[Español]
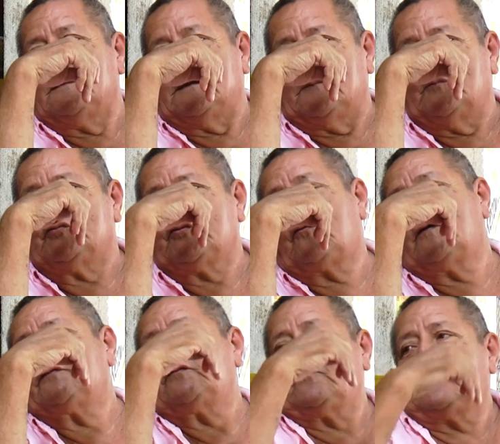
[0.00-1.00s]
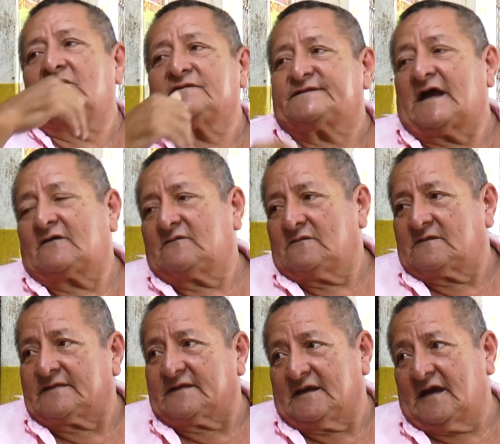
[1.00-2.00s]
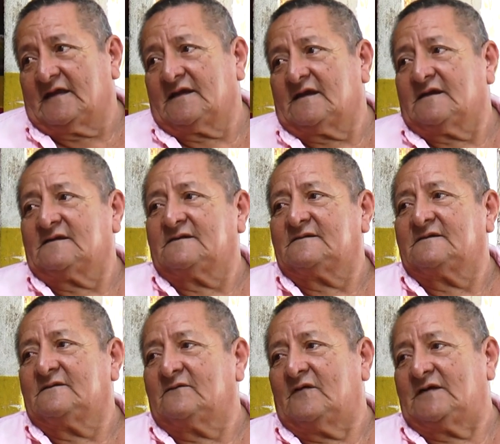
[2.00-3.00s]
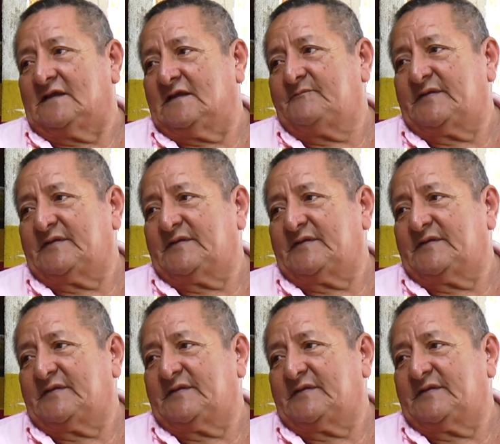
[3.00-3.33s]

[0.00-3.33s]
es mucho cuento uno contar con lo que se gana, cualquier